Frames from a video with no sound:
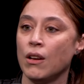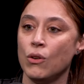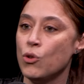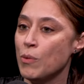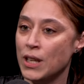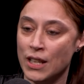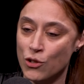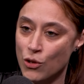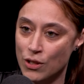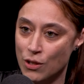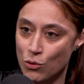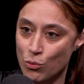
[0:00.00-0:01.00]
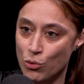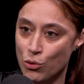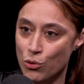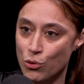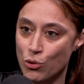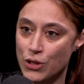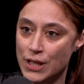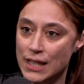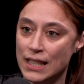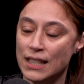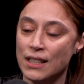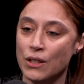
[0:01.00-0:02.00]
Le manager, c'est son boulot du
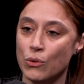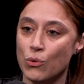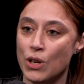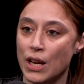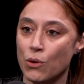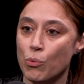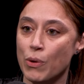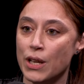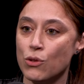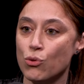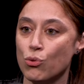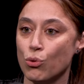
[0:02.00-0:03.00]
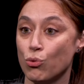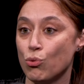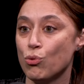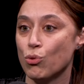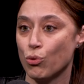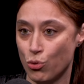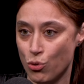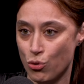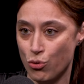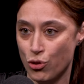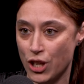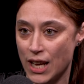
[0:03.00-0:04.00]
quotidien. On l'accompagne surtout sur deux
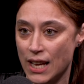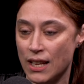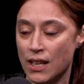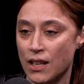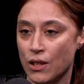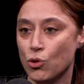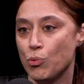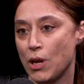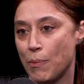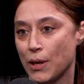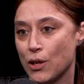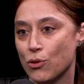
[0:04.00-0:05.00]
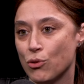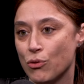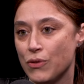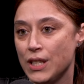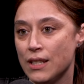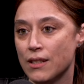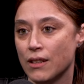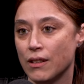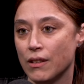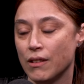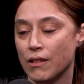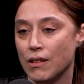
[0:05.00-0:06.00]
sujets. Depuis la période Covid,
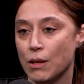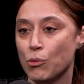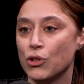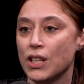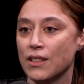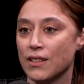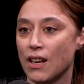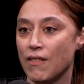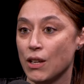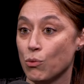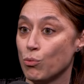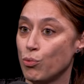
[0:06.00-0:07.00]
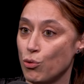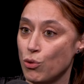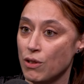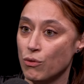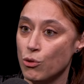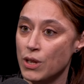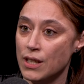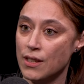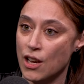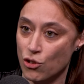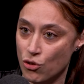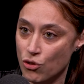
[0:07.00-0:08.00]
euh, les modalités de travail ont beaucoup évolué,
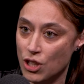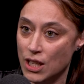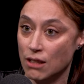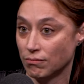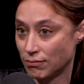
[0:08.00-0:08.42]
ça a changé.